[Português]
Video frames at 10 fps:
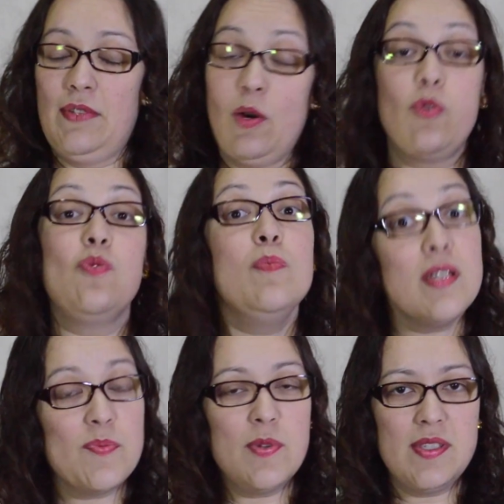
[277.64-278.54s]

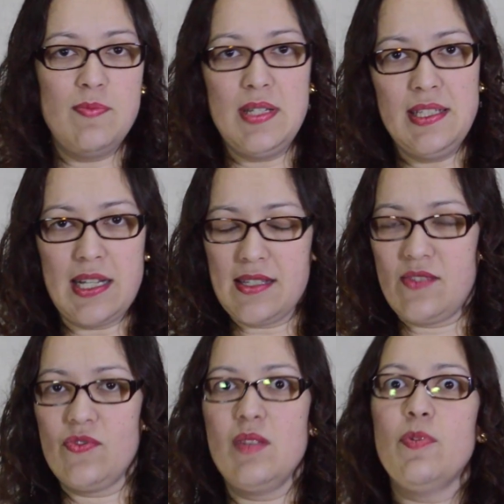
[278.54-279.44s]
Algumas
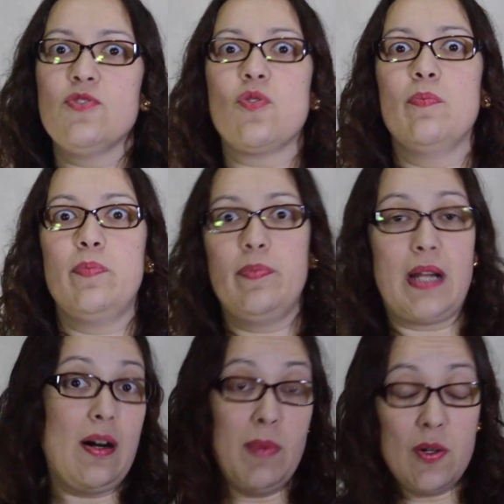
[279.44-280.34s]
possibilidades. Você pode
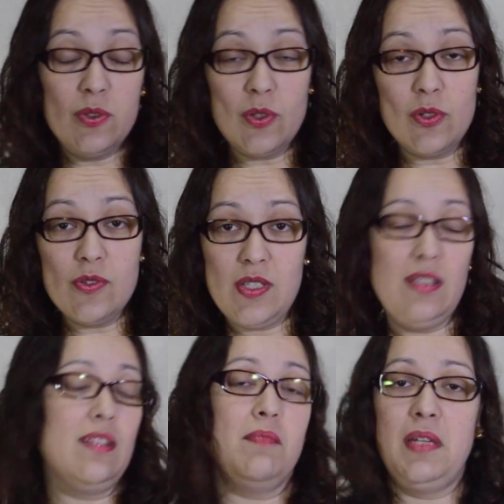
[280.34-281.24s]
comprar uma
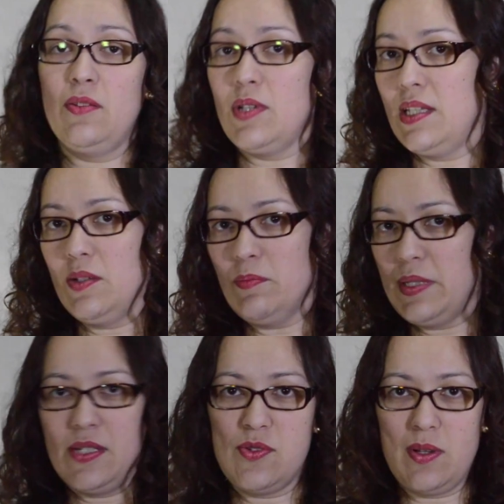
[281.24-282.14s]
rodocrosita também, não é nenhum
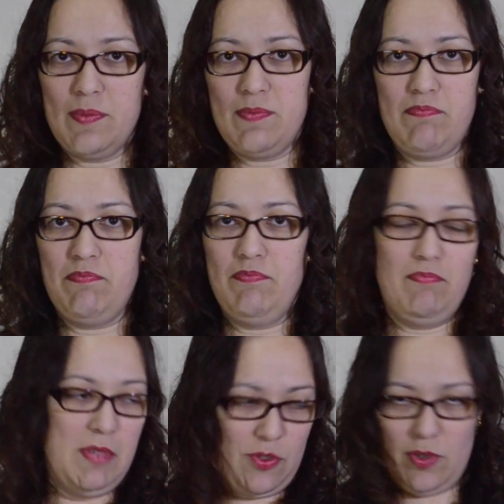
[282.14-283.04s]
preço
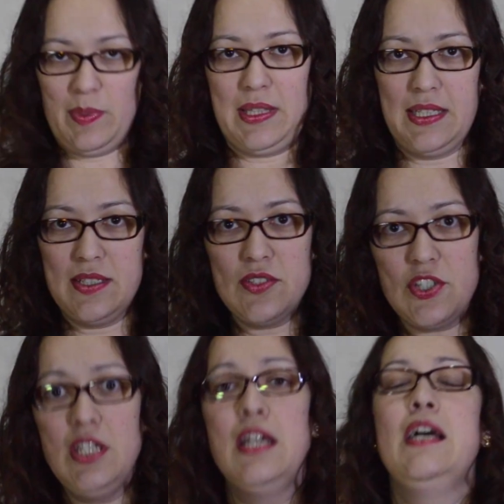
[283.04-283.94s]

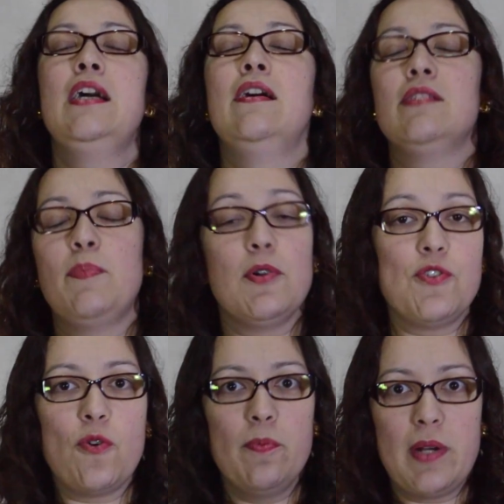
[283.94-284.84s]
exorbitante. Você
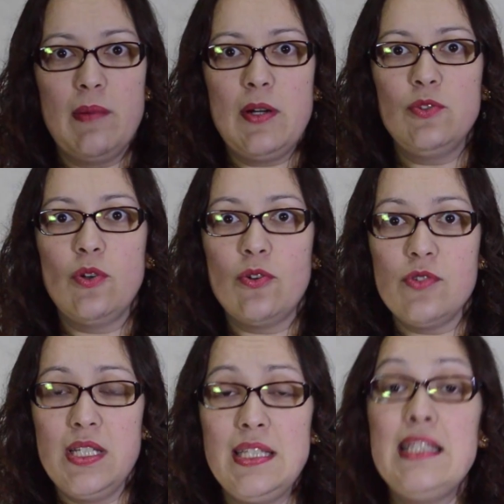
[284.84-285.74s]
pode comprar uma
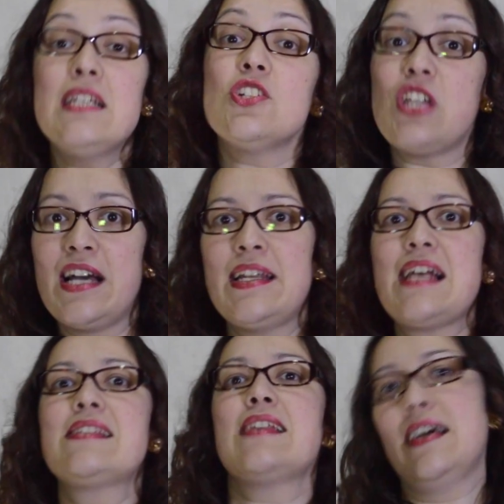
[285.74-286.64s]
rodocrosita e deixar
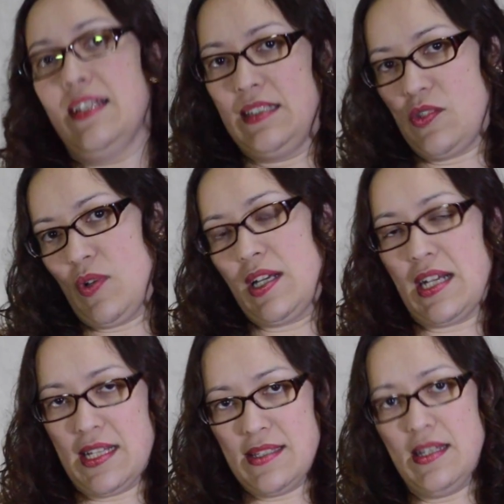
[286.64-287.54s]
na sala da sua
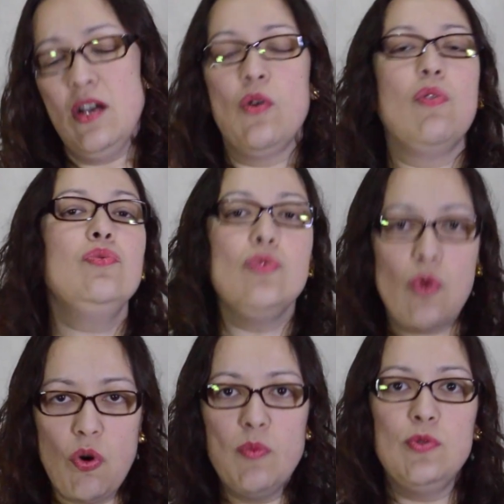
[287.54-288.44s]
casa ou no
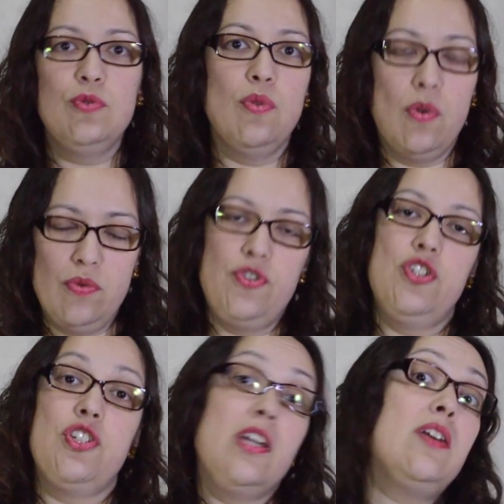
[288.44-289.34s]
cômodo onde
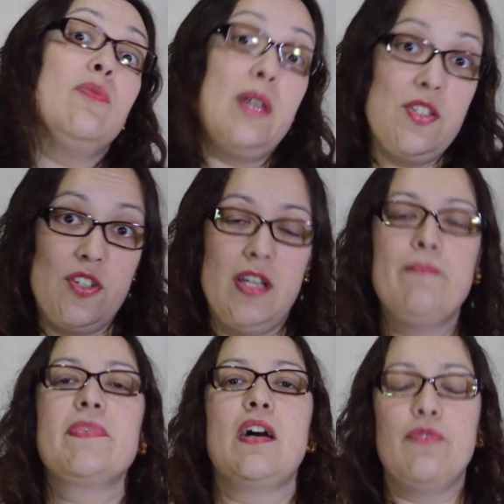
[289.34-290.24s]
geralmente
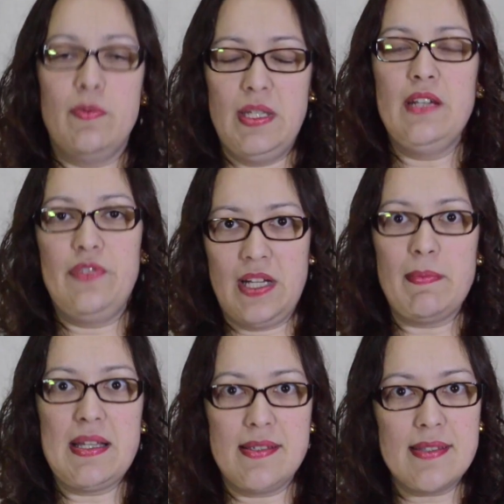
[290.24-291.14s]
a família fica
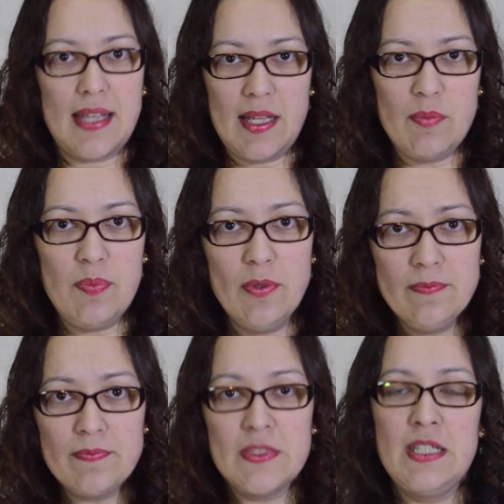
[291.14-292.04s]
mais
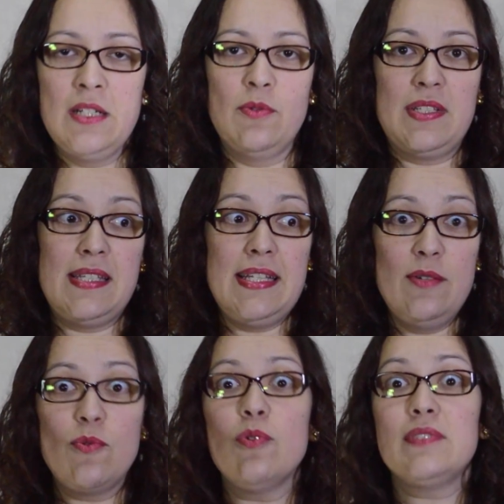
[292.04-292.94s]
tempo, o que
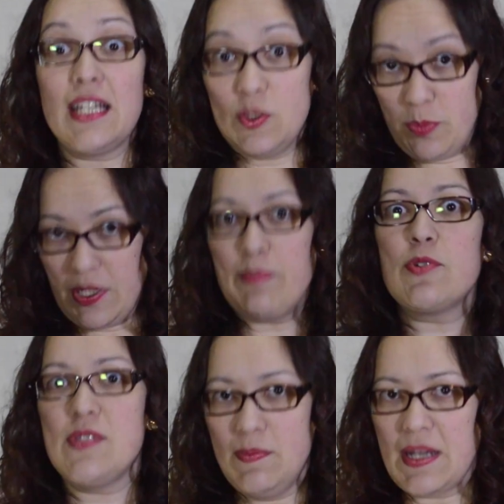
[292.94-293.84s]
seria um contato por
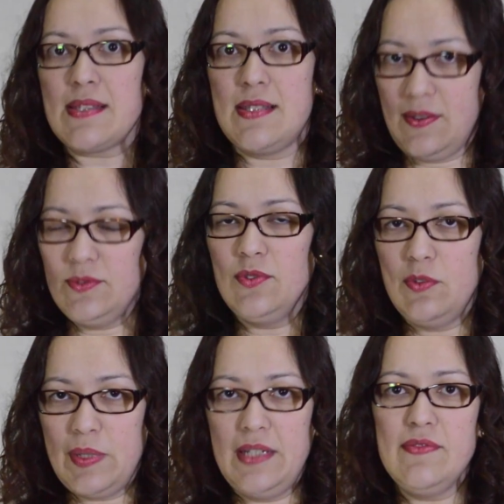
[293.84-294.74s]
aproximação,
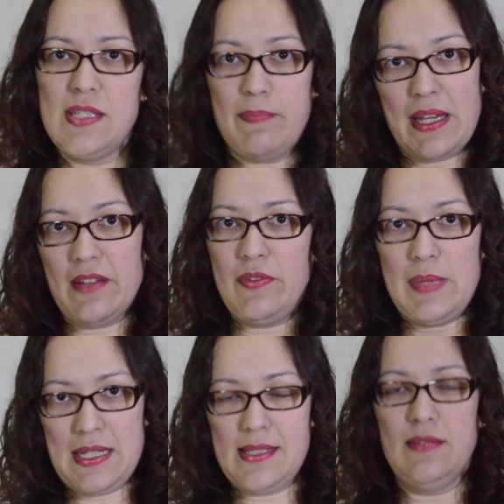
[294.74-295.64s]
tudo bem? Você pega a
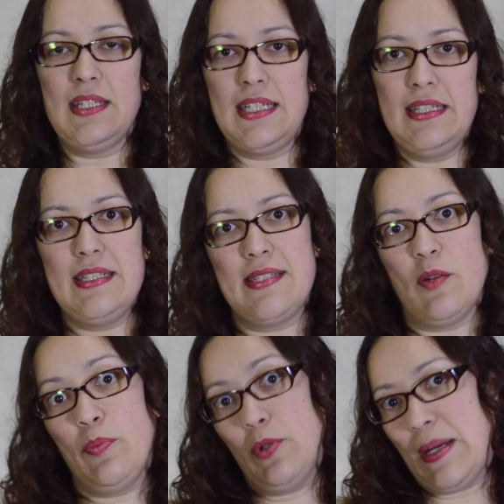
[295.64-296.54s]
vibração daquele
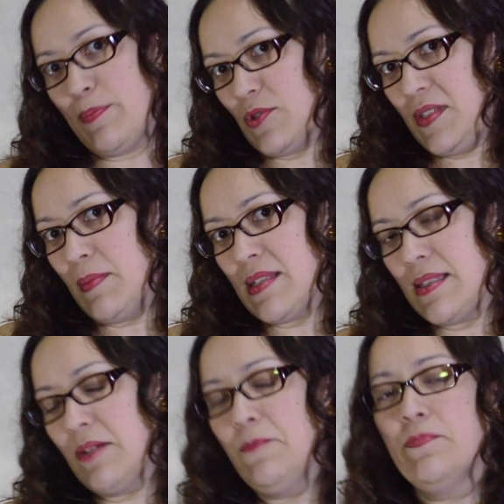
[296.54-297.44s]
cristal por
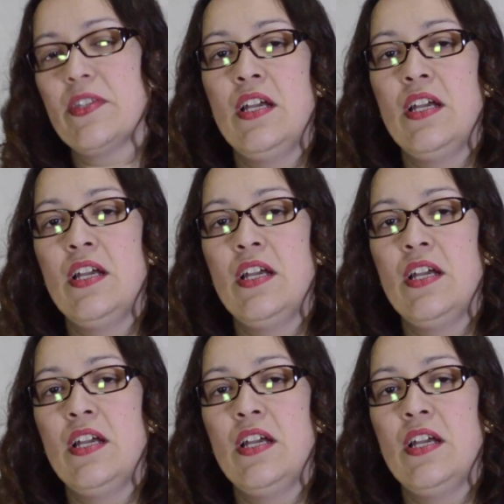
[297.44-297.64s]
aproximação.